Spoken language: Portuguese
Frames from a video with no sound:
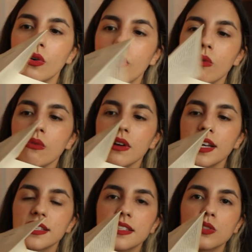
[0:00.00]
com
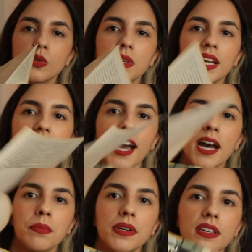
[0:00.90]
essa
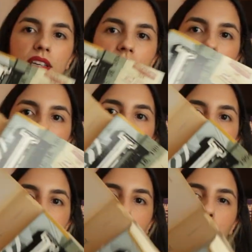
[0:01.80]
sobrecapa aqui, ó,
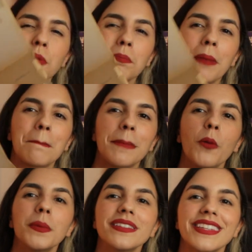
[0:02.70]
tipo em
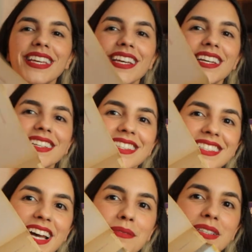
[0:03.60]
papel manteiga,
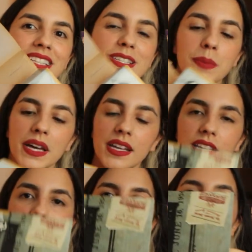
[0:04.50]
sabe?
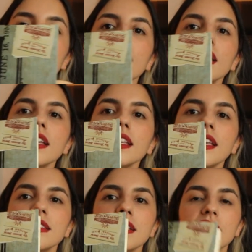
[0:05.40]
Transparente.
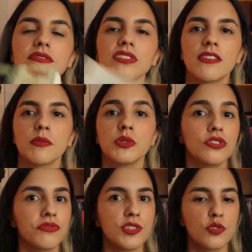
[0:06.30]
E esse livro estava muito
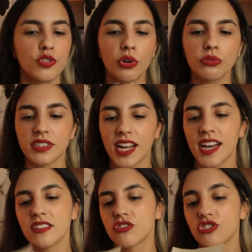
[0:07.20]
difícil de
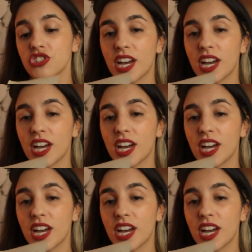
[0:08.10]
encontrar, a gente